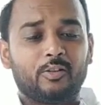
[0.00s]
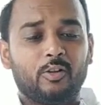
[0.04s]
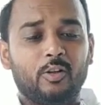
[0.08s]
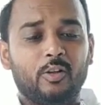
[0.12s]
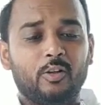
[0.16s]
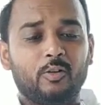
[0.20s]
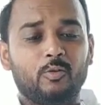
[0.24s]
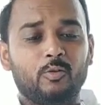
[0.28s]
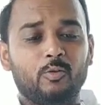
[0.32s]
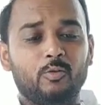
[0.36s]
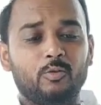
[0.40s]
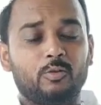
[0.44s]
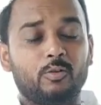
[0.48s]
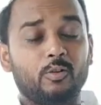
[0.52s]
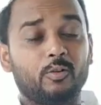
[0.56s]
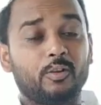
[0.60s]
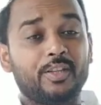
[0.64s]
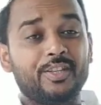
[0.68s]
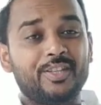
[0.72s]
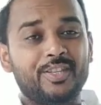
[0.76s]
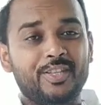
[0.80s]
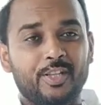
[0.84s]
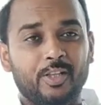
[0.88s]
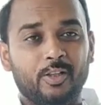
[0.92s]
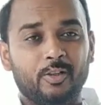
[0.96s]
আন্দোলনের গুরুত্ব
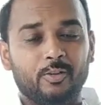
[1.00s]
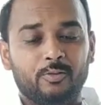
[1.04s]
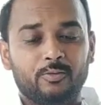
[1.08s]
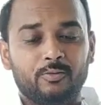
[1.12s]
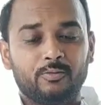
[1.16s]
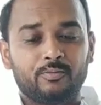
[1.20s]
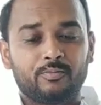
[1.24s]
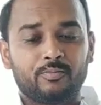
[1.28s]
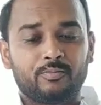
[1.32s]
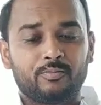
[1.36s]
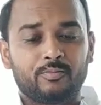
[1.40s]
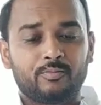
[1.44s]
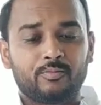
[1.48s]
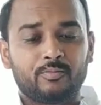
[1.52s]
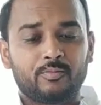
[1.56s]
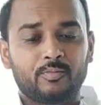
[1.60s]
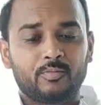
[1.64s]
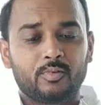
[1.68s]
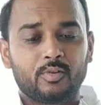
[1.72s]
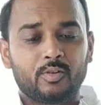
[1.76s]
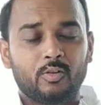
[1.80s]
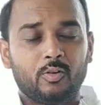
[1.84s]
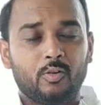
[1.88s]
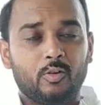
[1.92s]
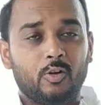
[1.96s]
কী ছিল
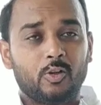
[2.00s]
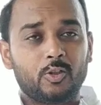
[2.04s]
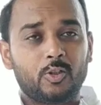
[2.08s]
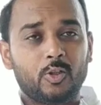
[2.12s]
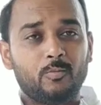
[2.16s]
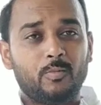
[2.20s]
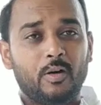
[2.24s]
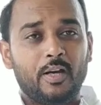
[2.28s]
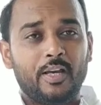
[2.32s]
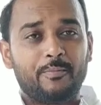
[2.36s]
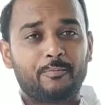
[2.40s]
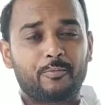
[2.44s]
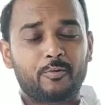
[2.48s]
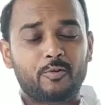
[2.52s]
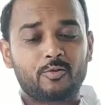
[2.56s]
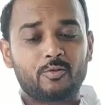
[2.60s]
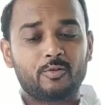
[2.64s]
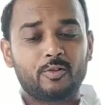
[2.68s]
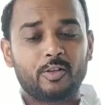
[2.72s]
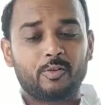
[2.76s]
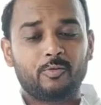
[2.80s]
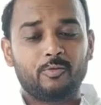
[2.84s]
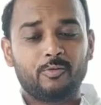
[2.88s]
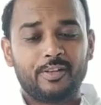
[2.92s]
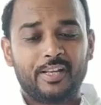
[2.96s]
অথবা এই
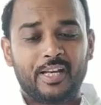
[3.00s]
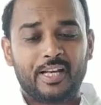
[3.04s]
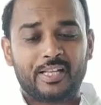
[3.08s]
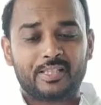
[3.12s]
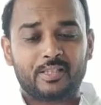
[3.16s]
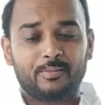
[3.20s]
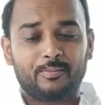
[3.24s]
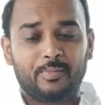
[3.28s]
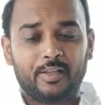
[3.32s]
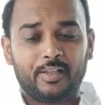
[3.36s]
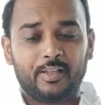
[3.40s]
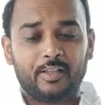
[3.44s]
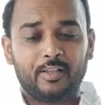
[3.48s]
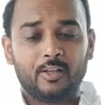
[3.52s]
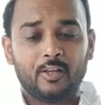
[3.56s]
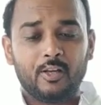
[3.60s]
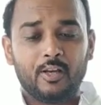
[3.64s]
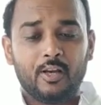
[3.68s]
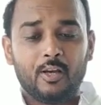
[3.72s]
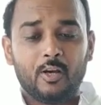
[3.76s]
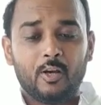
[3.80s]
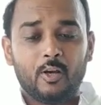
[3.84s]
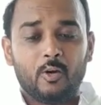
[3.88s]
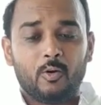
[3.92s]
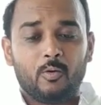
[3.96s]
প্রশ্নটি ঘুরিয়ে আসতে পারে
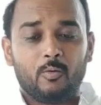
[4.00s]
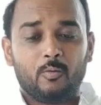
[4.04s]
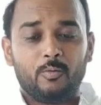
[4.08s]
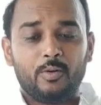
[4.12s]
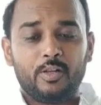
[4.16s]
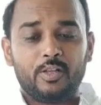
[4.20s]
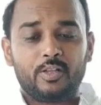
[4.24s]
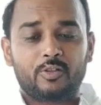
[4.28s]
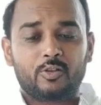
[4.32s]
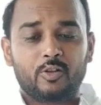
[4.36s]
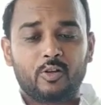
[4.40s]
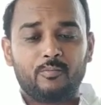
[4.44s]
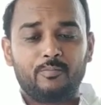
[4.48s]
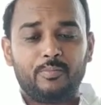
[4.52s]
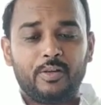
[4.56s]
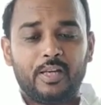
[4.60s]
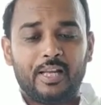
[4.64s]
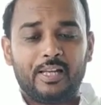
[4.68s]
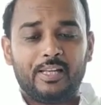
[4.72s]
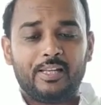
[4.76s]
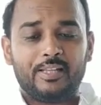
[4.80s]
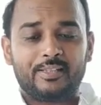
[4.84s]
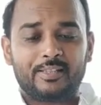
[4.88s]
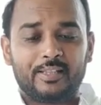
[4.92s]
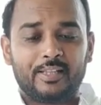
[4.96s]
উনিশশো
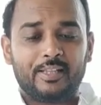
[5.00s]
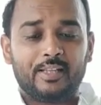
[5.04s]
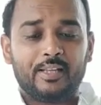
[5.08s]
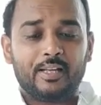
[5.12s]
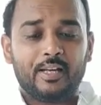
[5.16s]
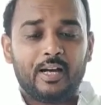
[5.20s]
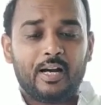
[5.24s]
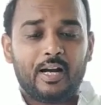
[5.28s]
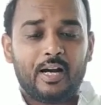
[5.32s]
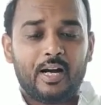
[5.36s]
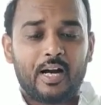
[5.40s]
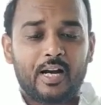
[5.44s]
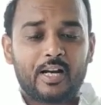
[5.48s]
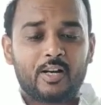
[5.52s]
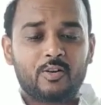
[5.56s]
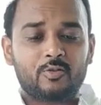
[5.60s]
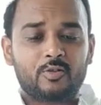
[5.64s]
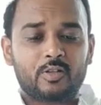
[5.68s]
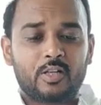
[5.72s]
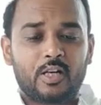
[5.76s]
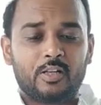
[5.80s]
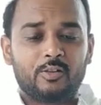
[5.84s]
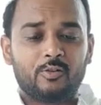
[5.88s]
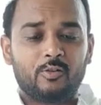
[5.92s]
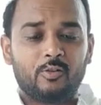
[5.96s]
বিয়াল্লিশে
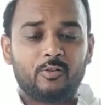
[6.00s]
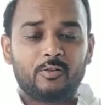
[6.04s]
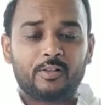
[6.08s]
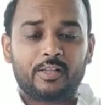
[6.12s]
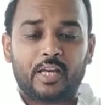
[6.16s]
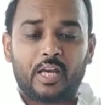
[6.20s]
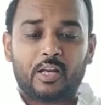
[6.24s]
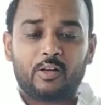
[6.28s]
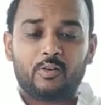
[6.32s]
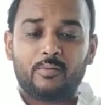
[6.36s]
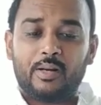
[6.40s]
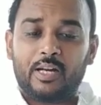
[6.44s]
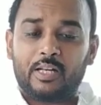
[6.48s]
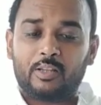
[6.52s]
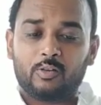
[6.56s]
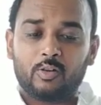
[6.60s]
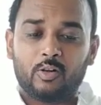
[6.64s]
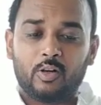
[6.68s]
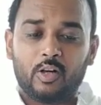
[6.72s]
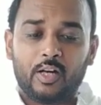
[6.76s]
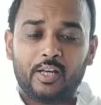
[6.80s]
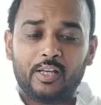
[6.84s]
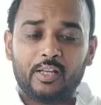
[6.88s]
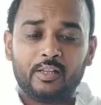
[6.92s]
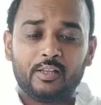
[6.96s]
আগস্ট আন্দোলন কেন ব্যর্থ
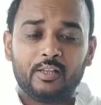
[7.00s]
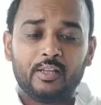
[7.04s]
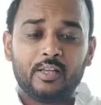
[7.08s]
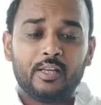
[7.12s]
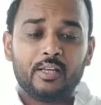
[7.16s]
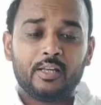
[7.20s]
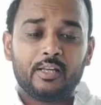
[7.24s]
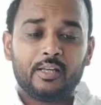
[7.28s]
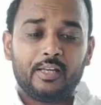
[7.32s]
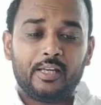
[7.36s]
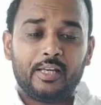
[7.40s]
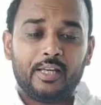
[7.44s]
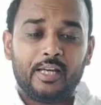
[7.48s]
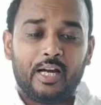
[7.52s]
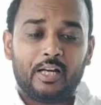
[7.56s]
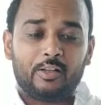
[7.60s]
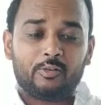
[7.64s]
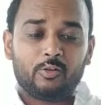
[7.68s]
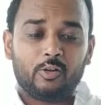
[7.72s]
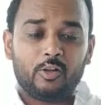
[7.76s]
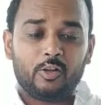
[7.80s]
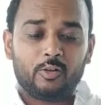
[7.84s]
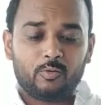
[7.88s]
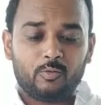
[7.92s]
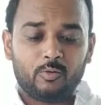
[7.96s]
হয় এই
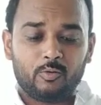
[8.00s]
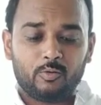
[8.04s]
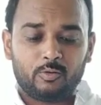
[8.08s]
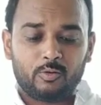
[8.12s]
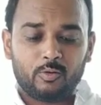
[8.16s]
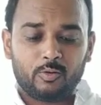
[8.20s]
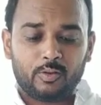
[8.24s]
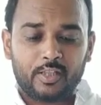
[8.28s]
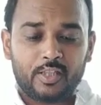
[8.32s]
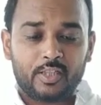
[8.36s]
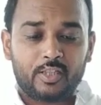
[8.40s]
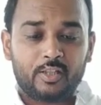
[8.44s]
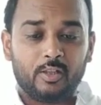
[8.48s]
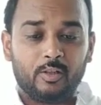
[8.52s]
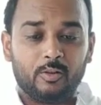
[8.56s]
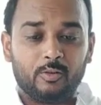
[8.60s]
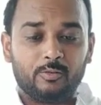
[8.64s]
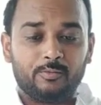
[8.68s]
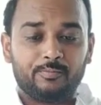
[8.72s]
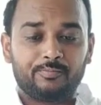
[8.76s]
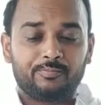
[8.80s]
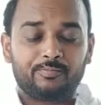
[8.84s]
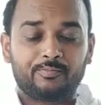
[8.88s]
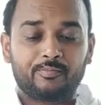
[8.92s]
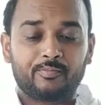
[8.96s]
আন্দোলনের গুরুত্ব কী ছিল
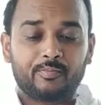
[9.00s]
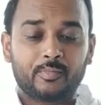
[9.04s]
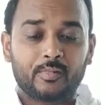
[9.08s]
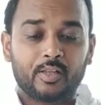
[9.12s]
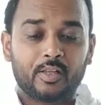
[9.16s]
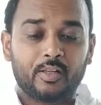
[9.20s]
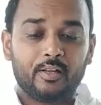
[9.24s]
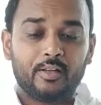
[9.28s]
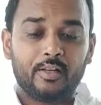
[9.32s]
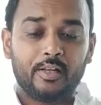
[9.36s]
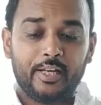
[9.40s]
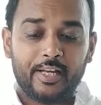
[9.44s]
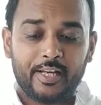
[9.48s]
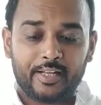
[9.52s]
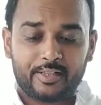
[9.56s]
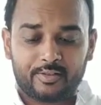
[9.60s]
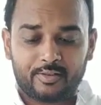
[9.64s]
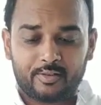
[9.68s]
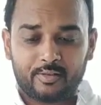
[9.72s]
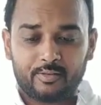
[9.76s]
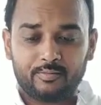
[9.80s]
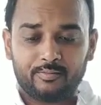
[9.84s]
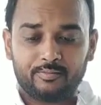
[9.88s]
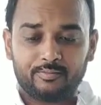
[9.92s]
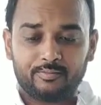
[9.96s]
নেক্সট